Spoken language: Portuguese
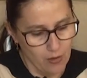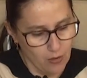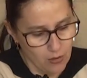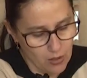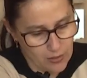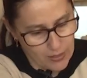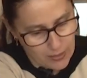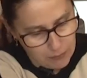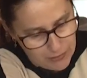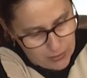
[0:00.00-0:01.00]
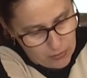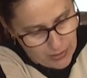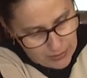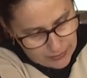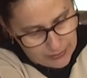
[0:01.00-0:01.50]
Ó, abriu
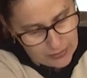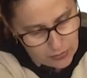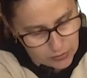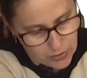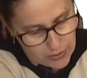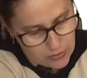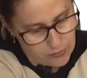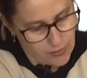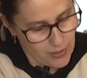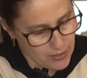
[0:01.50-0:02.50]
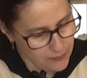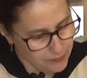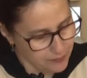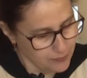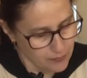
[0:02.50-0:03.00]
ela aqui, ó, gente, vem
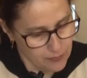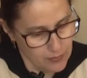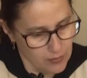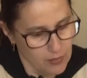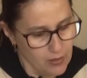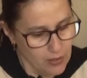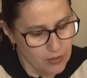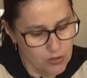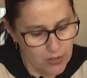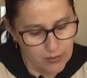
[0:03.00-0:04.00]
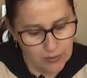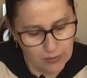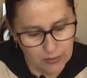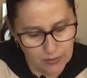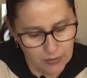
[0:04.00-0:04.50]
ajeita
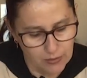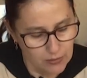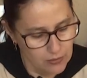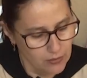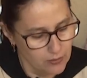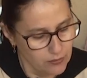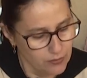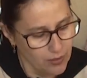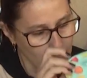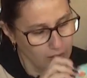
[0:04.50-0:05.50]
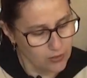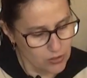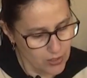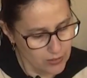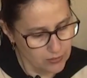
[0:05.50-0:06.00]
aqui, vem,
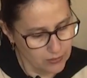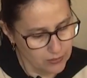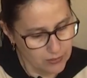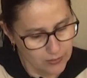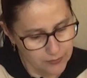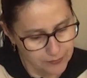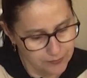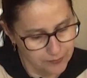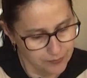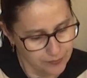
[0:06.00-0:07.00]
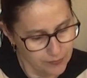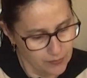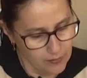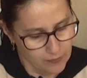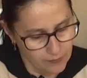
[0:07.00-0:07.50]
ajeita aqui.
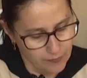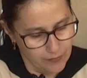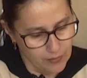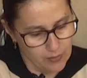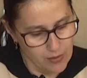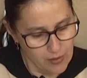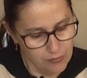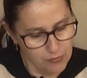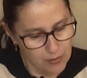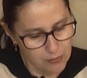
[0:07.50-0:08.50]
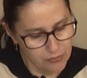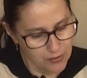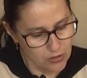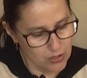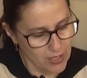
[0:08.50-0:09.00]
Né? Vamos
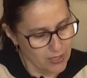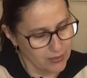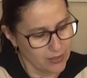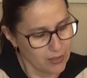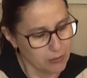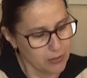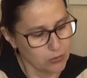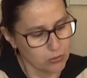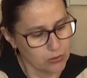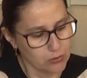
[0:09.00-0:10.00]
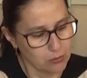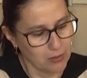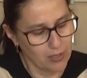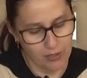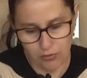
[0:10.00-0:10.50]
fechar aquela abertura do
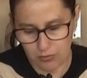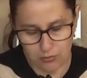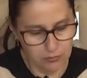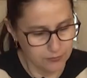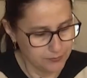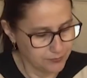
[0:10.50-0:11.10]
plástico.